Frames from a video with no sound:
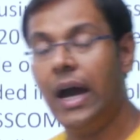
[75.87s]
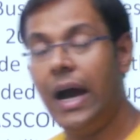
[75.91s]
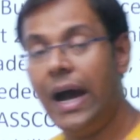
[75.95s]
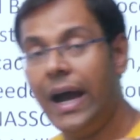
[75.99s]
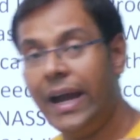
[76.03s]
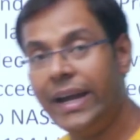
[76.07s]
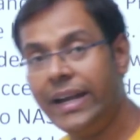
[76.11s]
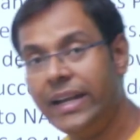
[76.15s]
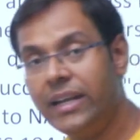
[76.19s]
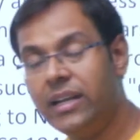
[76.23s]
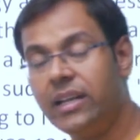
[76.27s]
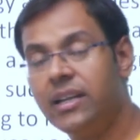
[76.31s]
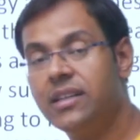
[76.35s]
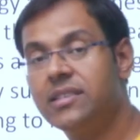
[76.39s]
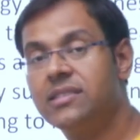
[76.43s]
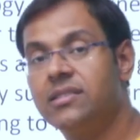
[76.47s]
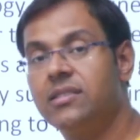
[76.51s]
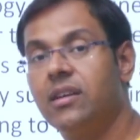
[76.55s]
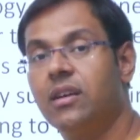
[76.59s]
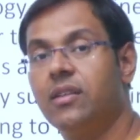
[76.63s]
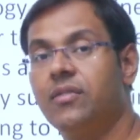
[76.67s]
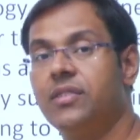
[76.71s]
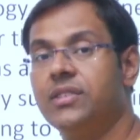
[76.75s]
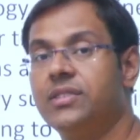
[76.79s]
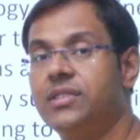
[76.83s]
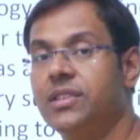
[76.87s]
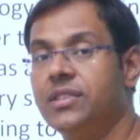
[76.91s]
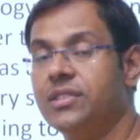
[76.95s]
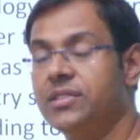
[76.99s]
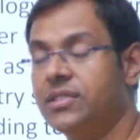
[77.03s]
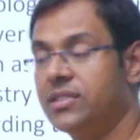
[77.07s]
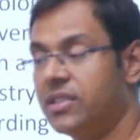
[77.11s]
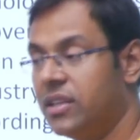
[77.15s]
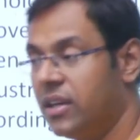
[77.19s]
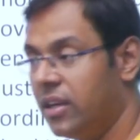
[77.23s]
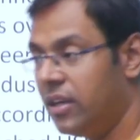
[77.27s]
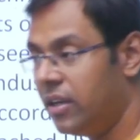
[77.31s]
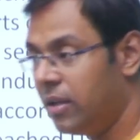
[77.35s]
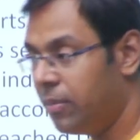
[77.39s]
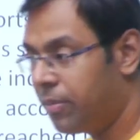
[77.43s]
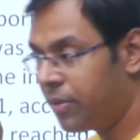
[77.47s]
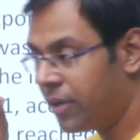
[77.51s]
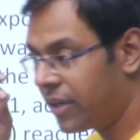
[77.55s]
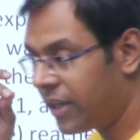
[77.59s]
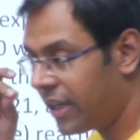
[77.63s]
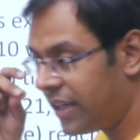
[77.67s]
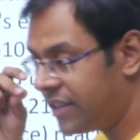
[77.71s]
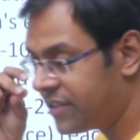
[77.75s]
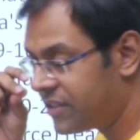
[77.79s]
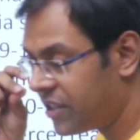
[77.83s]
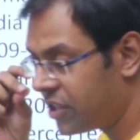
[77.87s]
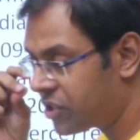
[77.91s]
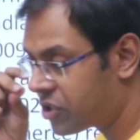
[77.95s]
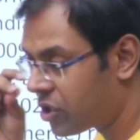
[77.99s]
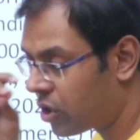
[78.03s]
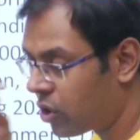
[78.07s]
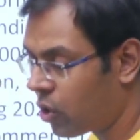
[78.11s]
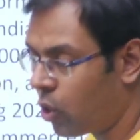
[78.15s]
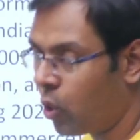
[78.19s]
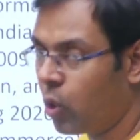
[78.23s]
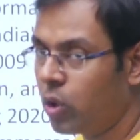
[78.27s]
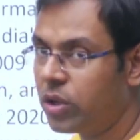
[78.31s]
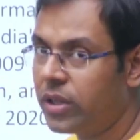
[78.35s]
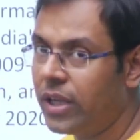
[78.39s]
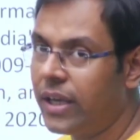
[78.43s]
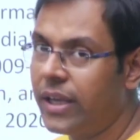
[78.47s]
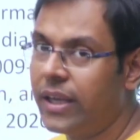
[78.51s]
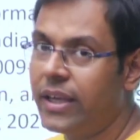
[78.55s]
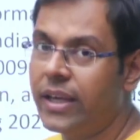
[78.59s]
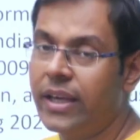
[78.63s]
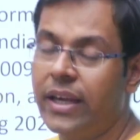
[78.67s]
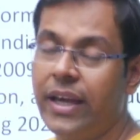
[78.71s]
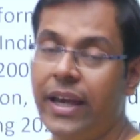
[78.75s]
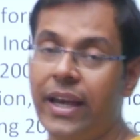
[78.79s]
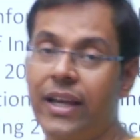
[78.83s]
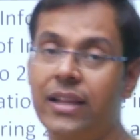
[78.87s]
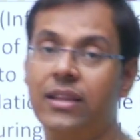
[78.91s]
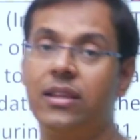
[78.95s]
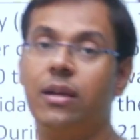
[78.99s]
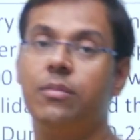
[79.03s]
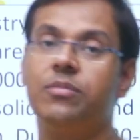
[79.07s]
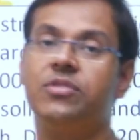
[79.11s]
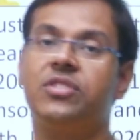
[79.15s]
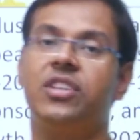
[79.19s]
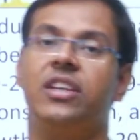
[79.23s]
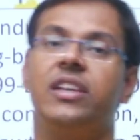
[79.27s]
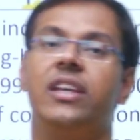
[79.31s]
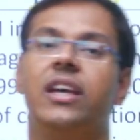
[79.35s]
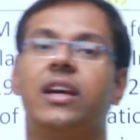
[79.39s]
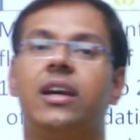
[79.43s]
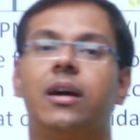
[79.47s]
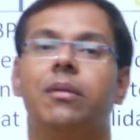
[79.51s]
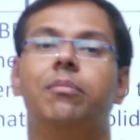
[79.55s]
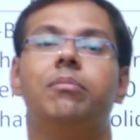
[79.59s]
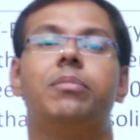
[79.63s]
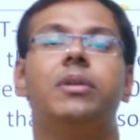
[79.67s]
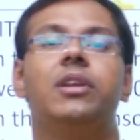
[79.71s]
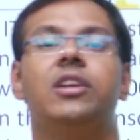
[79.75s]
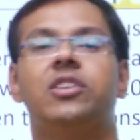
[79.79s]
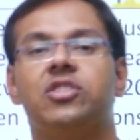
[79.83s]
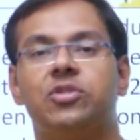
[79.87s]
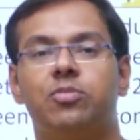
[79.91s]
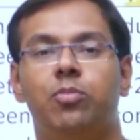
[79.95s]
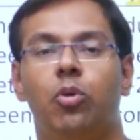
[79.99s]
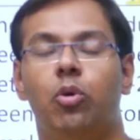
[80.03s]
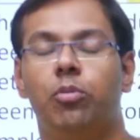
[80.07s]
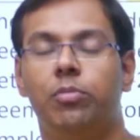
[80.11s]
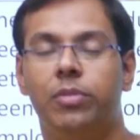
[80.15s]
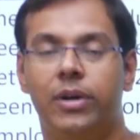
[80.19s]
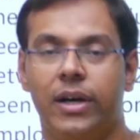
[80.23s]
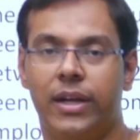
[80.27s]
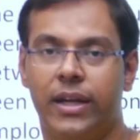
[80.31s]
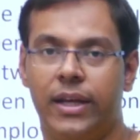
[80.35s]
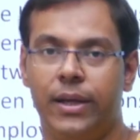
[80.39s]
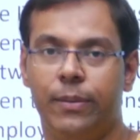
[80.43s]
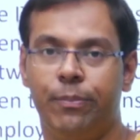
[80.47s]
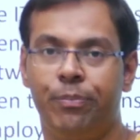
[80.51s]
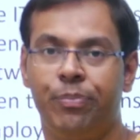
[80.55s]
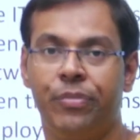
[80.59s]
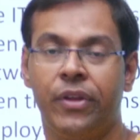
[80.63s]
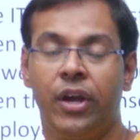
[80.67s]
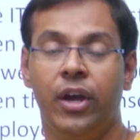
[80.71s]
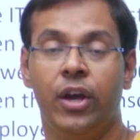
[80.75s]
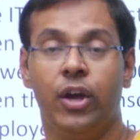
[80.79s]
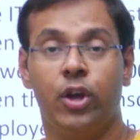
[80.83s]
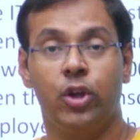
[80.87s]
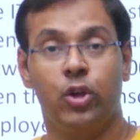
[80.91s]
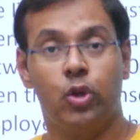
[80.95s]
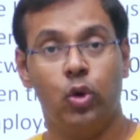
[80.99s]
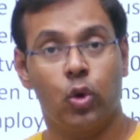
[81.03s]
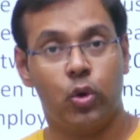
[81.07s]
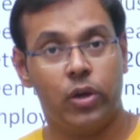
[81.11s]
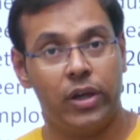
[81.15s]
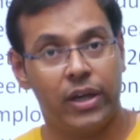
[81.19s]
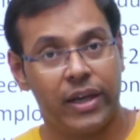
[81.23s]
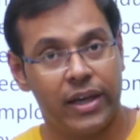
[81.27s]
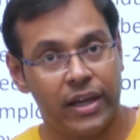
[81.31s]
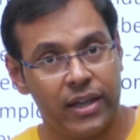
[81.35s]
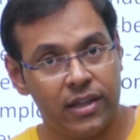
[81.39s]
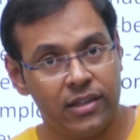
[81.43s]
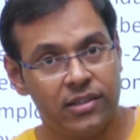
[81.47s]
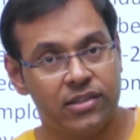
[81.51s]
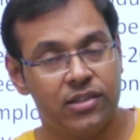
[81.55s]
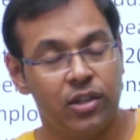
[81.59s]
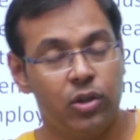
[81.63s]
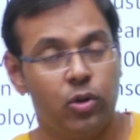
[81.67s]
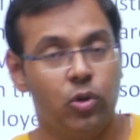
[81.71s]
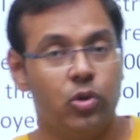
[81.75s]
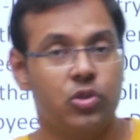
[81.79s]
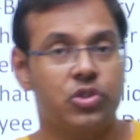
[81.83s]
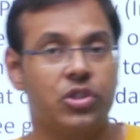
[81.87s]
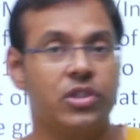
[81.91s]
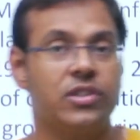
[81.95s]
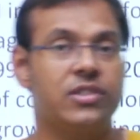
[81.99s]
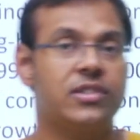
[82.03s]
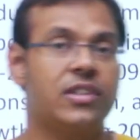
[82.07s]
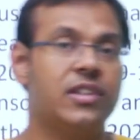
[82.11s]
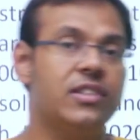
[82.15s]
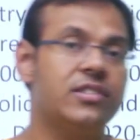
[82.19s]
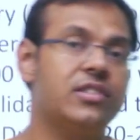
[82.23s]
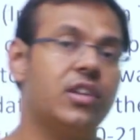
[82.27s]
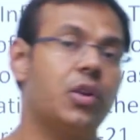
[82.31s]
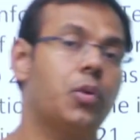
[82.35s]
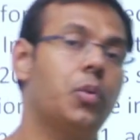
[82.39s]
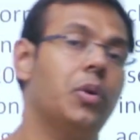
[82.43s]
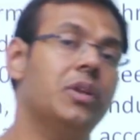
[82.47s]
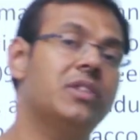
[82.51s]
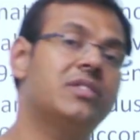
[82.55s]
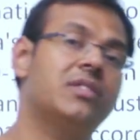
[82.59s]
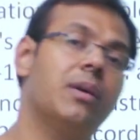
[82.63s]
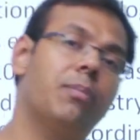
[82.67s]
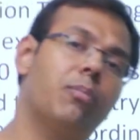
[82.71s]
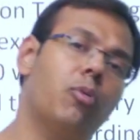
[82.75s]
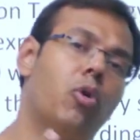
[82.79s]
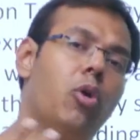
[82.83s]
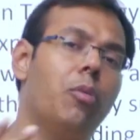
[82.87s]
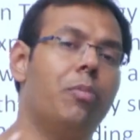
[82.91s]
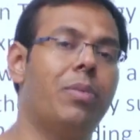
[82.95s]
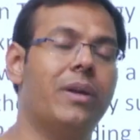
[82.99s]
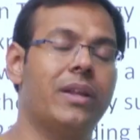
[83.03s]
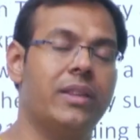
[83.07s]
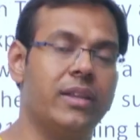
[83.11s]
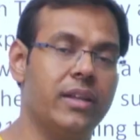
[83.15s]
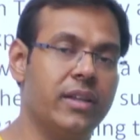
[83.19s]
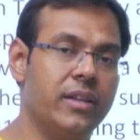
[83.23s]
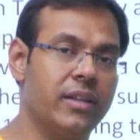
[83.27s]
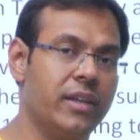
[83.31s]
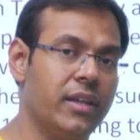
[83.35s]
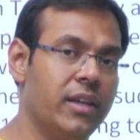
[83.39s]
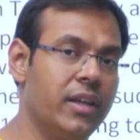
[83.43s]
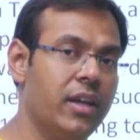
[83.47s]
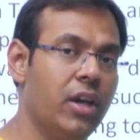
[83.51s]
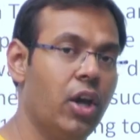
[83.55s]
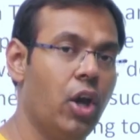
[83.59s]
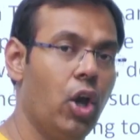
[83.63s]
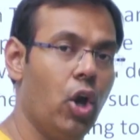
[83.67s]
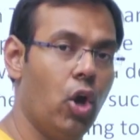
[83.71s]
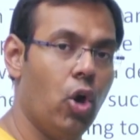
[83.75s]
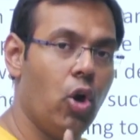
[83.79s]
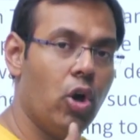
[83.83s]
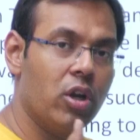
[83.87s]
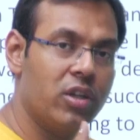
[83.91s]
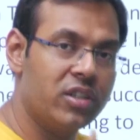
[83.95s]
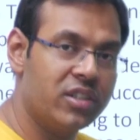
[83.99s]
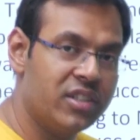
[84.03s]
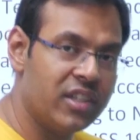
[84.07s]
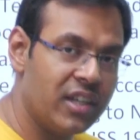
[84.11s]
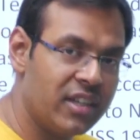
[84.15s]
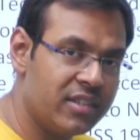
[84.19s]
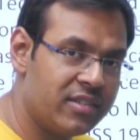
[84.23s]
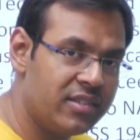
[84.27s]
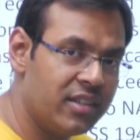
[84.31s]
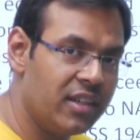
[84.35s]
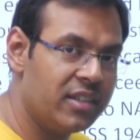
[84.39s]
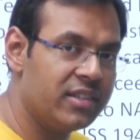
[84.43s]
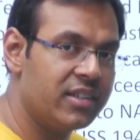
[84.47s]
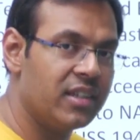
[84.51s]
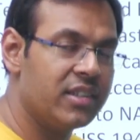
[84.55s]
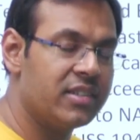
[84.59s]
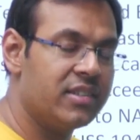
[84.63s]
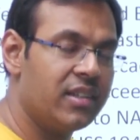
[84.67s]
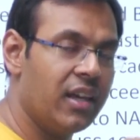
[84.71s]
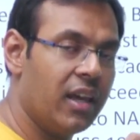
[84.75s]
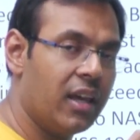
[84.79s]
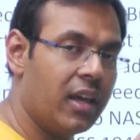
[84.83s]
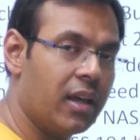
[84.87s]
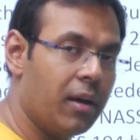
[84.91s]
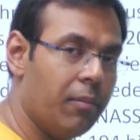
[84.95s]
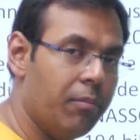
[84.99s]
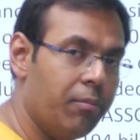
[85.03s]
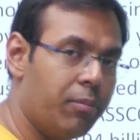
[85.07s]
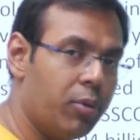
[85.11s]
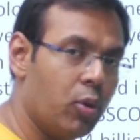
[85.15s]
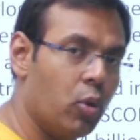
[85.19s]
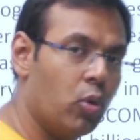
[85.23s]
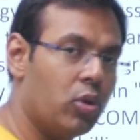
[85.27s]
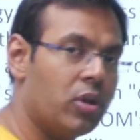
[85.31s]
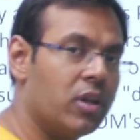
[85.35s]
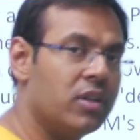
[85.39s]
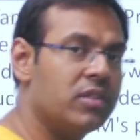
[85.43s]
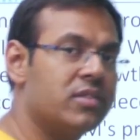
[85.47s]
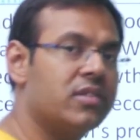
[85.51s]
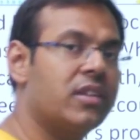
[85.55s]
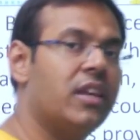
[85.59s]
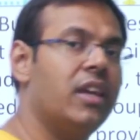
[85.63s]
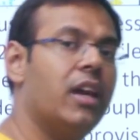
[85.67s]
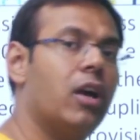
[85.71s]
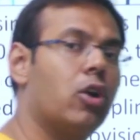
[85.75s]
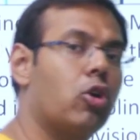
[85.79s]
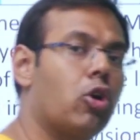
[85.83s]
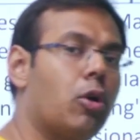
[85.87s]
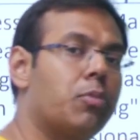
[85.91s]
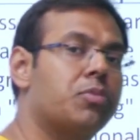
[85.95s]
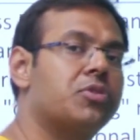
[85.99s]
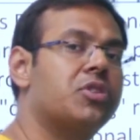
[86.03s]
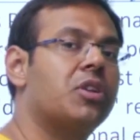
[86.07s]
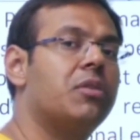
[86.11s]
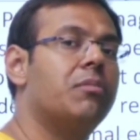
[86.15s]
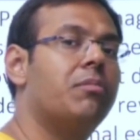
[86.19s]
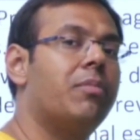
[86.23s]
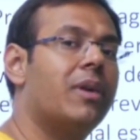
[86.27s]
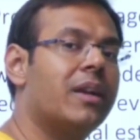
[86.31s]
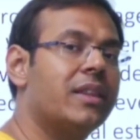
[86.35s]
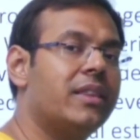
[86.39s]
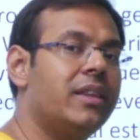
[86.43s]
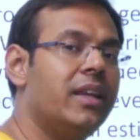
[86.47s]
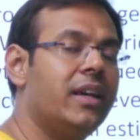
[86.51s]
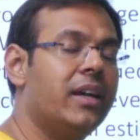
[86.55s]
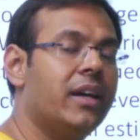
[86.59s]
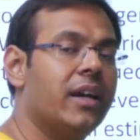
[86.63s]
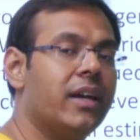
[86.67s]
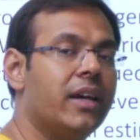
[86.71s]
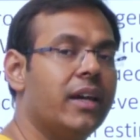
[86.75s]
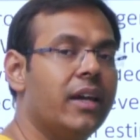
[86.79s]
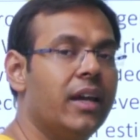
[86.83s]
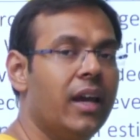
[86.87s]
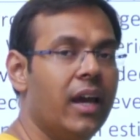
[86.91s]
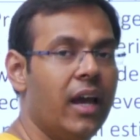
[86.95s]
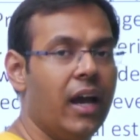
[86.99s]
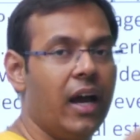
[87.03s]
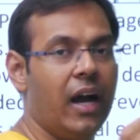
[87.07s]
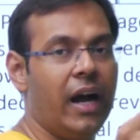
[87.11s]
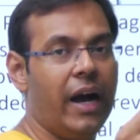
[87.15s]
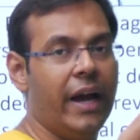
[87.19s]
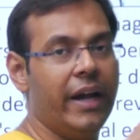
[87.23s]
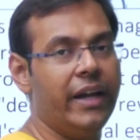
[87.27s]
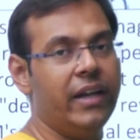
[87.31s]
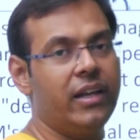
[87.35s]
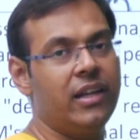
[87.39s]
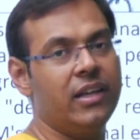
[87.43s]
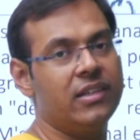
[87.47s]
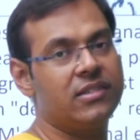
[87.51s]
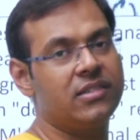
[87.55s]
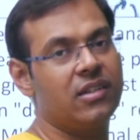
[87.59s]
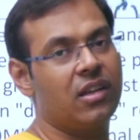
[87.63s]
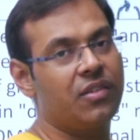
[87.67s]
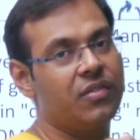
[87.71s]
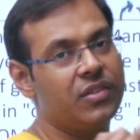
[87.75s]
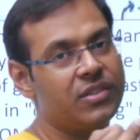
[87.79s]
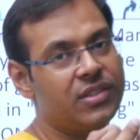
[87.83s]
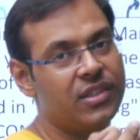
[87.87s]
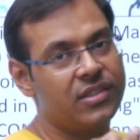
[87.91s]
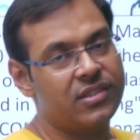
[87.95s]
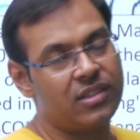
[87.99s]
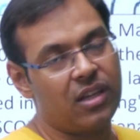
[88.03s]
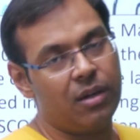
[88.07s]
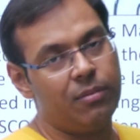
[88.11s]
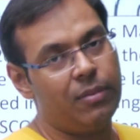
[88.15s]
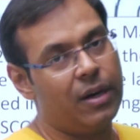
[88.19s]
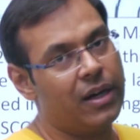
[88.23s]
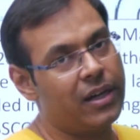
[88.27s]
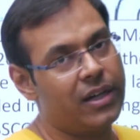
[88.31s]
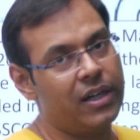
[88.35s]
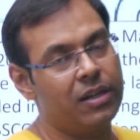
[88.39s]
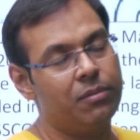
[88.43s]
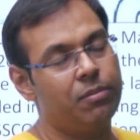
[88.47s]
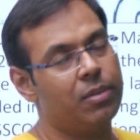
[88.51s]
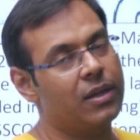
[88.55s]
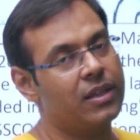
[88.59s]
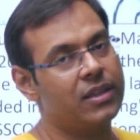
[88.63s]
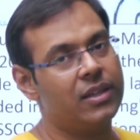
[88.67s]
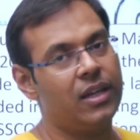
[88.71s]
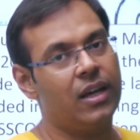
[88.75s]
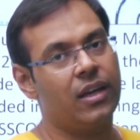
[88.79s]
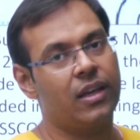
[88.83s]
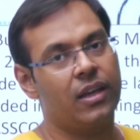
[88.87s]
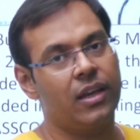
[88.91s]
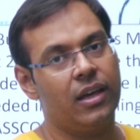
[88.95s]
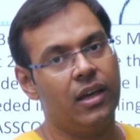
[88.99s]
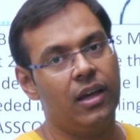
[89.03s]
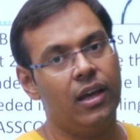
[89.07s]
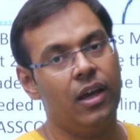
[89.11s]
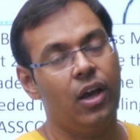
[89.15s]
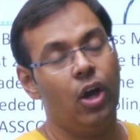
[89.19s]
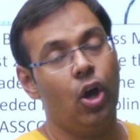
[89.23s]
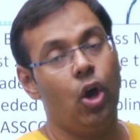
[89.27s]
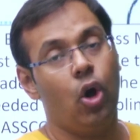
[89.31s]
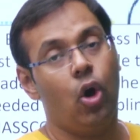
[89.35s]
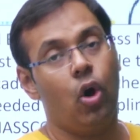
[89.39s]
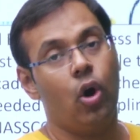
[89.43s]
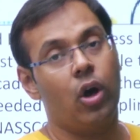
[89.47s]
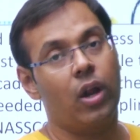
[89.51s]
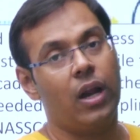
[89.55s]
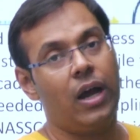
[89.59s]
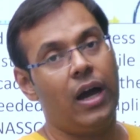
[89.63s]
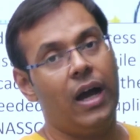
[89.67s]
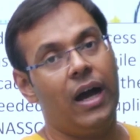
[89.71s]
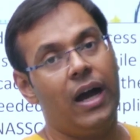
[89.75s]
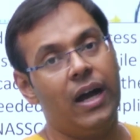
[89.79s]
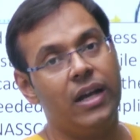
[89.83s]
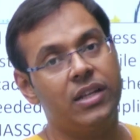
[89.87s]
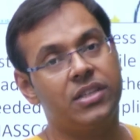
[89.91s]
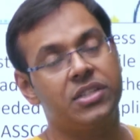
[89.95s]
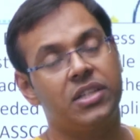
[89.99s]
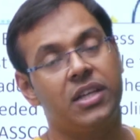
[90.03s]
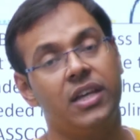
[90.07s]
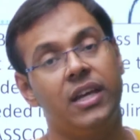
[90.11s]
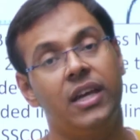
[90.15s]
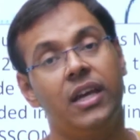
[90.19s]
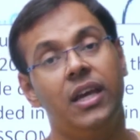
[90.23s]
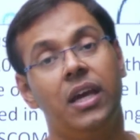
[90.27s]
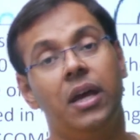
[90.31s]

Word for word: आई सर्विसेज लिबरलाइजेशन होते ही एकदम से ये कंपनीज बूम करी क्योंकि इन सोल्यूशन की ज़रूरत सबको पड़ती थी और जैसे जैसे कंप्यूटर्स की अडॉप्शन बढ़ती गई आईटी सर्विसेज का मार्केट बढ़ता गया और आज ये